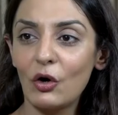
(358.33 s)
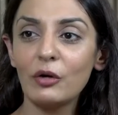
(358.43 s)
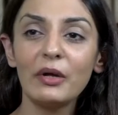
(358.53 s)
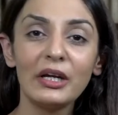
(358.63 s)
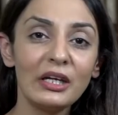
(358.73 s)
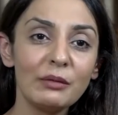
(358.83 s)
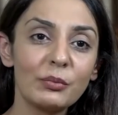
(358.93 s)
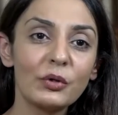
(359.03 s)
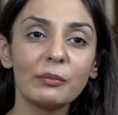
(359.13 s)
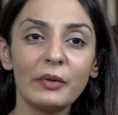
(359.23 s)
और मैंने ये
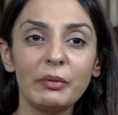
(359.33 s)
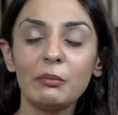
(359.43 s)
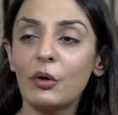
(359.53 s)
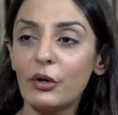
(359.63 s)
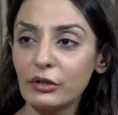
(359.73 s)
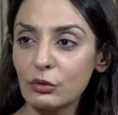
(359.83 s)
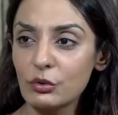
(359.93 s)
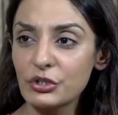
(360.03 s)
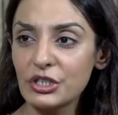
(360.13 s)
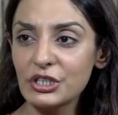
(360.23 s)
बुक में भी बहुत
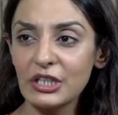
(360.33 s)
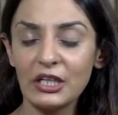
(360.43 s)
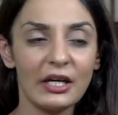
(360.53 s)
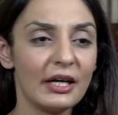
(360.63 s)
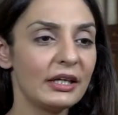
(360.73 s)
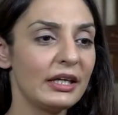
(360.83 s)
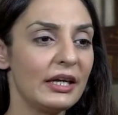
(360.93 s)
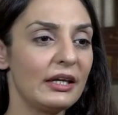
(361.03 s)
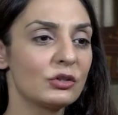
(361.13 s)
कोशिश की है कि